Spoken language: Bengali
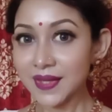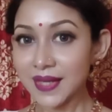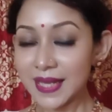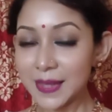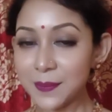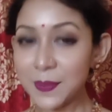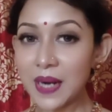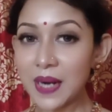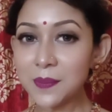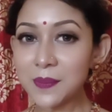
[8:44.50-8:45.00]

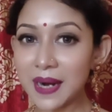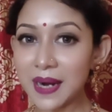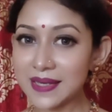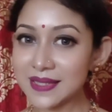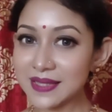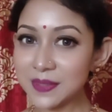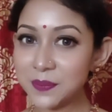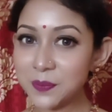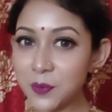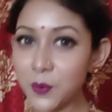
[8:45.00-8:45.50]
এবার
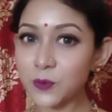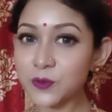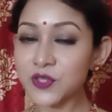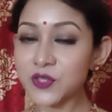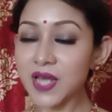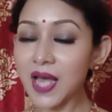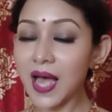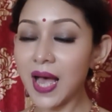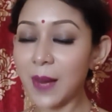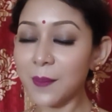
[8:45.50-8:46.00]
বাড়িতে পৌঁছে
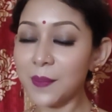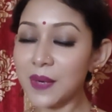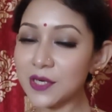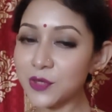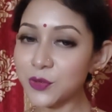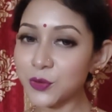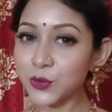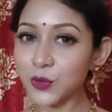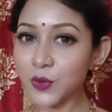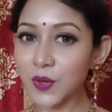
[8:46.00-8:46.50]
আবার
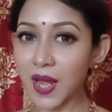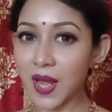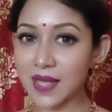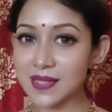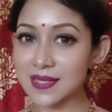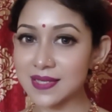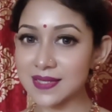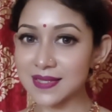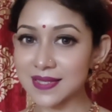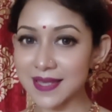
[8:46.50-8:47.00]
দুটো কাজ
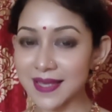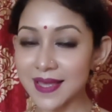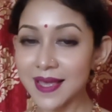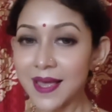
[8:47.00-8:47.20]
আছে